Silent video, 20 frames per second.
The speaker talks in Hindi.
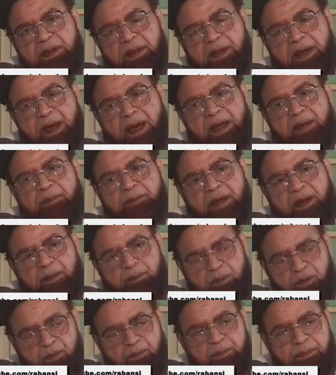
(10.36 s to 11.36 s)
ने कहा ए
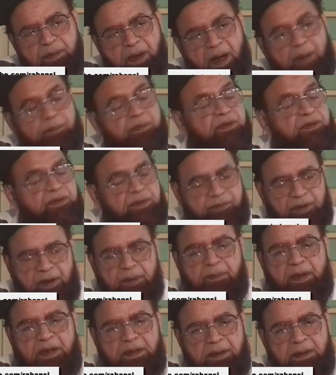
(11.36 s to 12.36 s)
महबूब आप इनसे
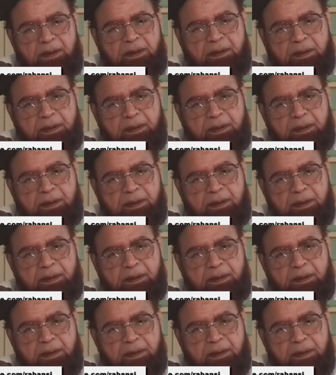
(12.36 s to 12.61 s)
फरमाइए